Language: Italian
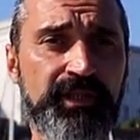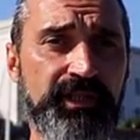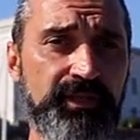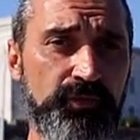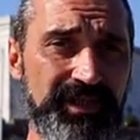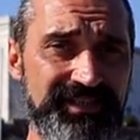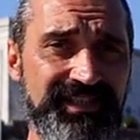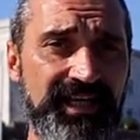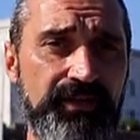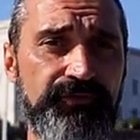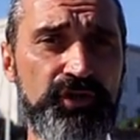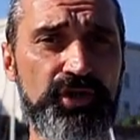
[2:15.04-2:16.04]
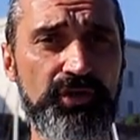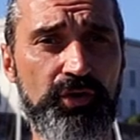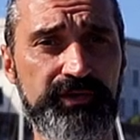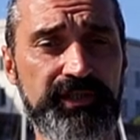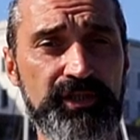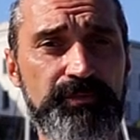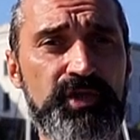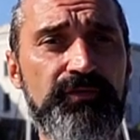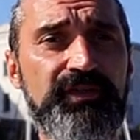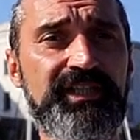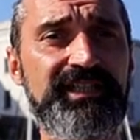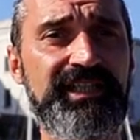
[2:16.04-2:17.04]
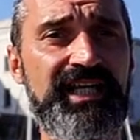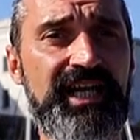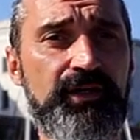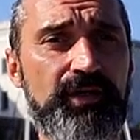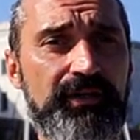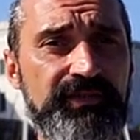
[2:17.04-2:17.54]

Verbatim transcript: in questi grafici, oltre alle specifiche dell'ancora,